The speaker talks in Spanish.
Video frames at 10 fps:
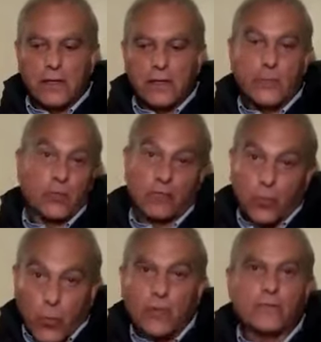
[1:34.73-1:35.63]
y por
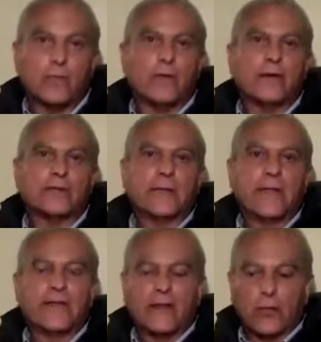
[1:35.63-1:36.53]
supuesto el
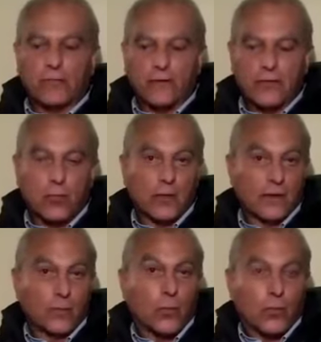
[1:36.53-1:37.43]
tema de los
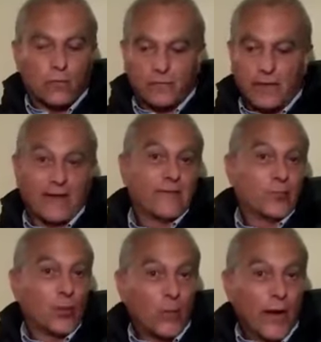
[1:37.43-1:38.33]
hidrocarburos, del gas
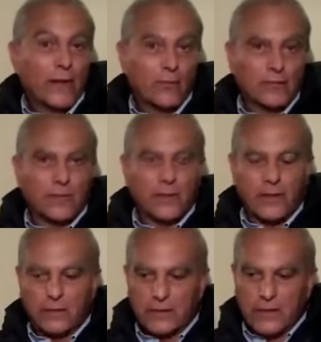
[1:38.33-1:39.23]
propano
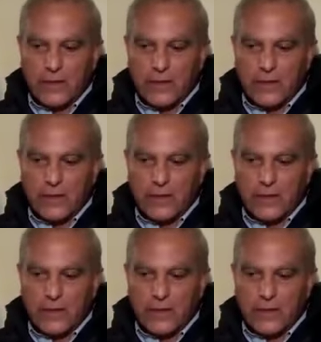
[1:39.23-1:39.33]
también,